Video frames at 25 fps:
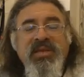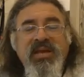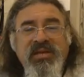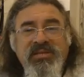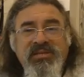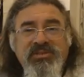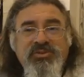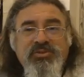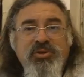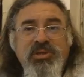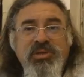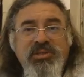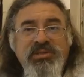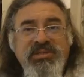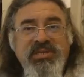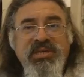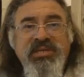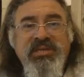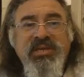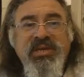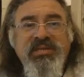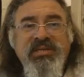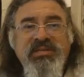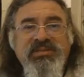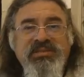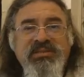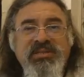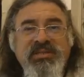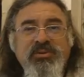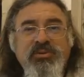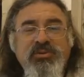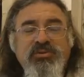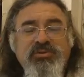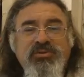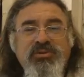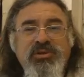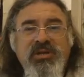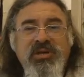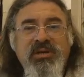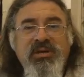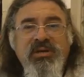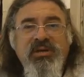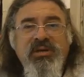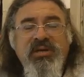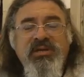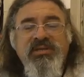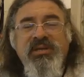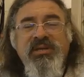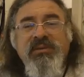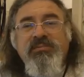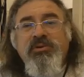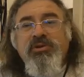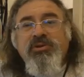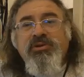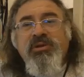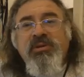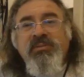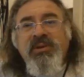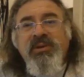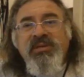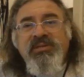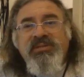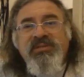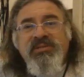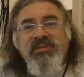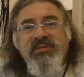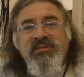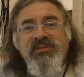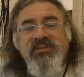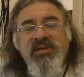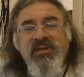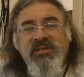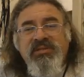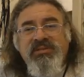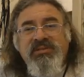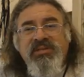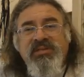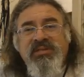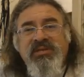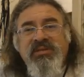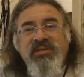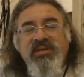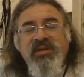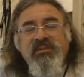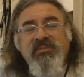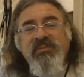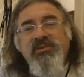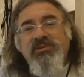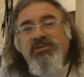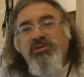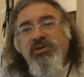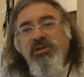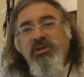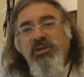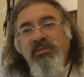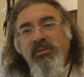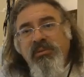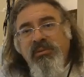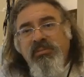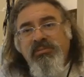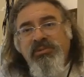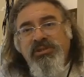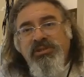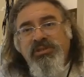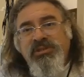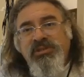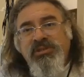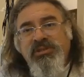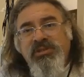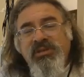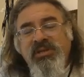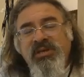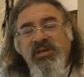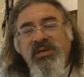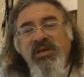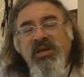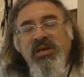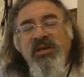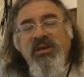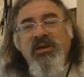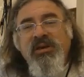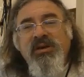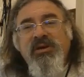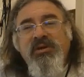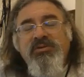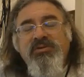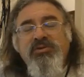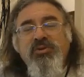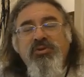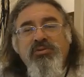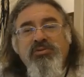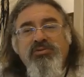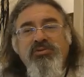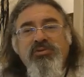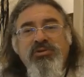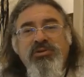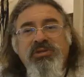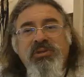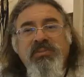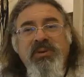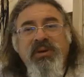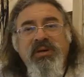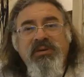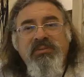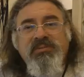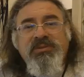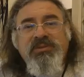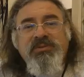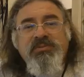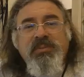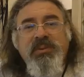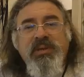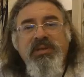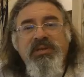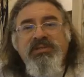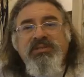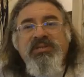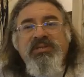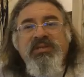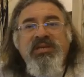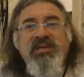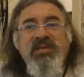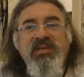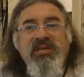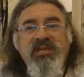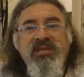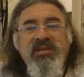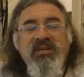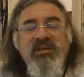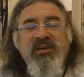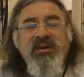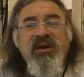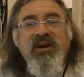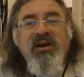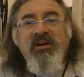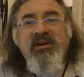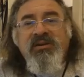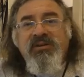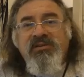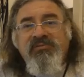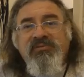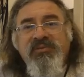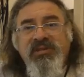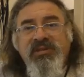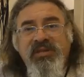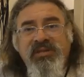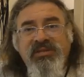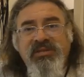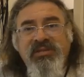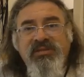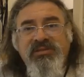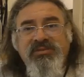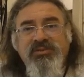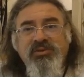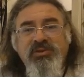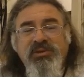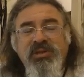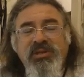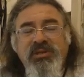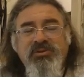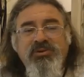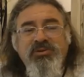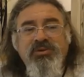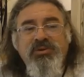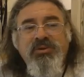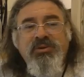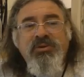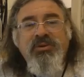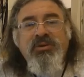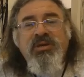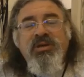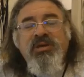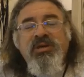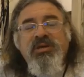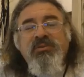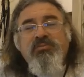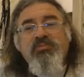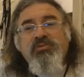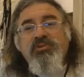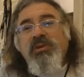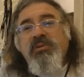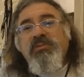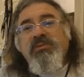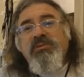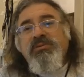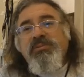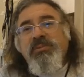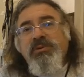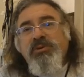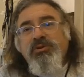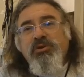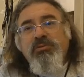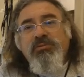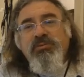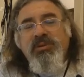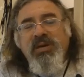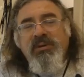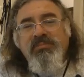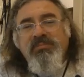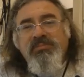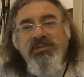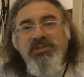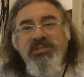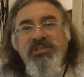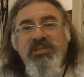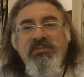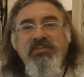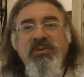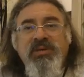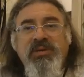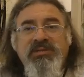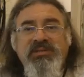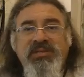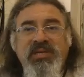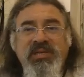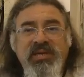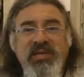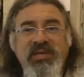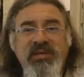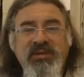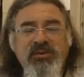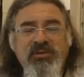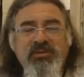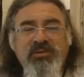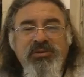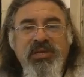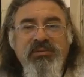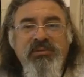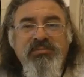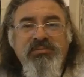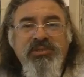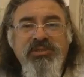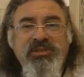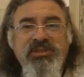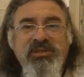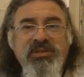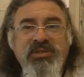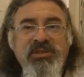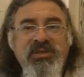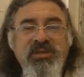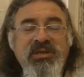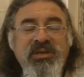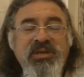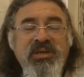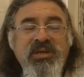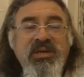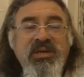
Yani söyleseydi hasta doktora adam yollamazdı hastayı. Ama söylememiş. Doktor da bakmış penis iri, ağrı falan da söyleniyor. Bu demiş mikrop kapmış deyip hastayı geri göndermiş.